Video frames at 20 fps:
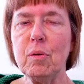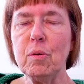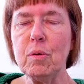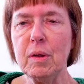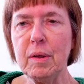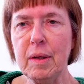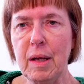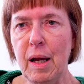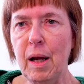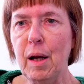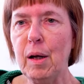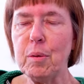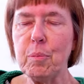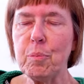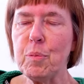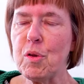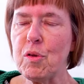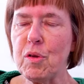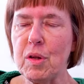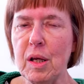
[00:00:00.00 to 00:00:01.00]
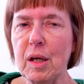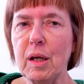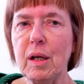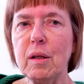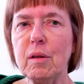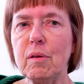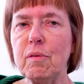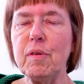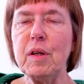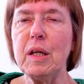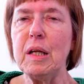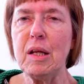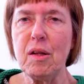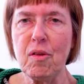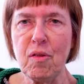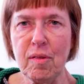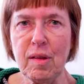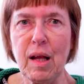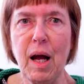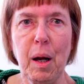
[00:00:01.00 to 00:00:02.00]
und der hat mich irgendwie,
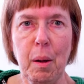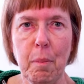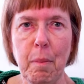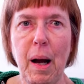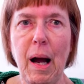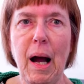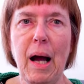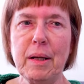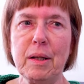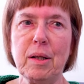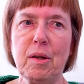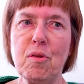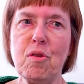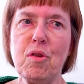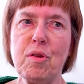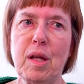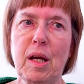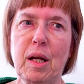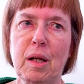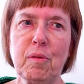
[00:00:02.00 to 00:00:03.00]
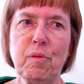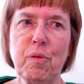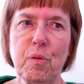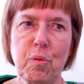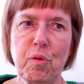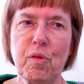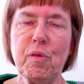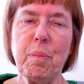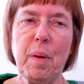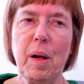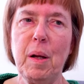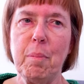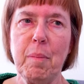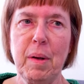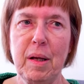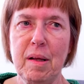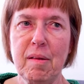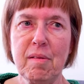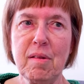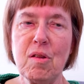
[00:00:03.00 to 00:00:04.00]
ich sage mal, angesteckt,
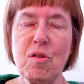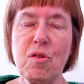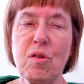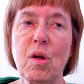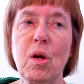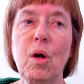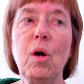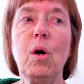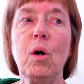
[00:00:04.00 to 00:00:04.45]
fußballmäßig.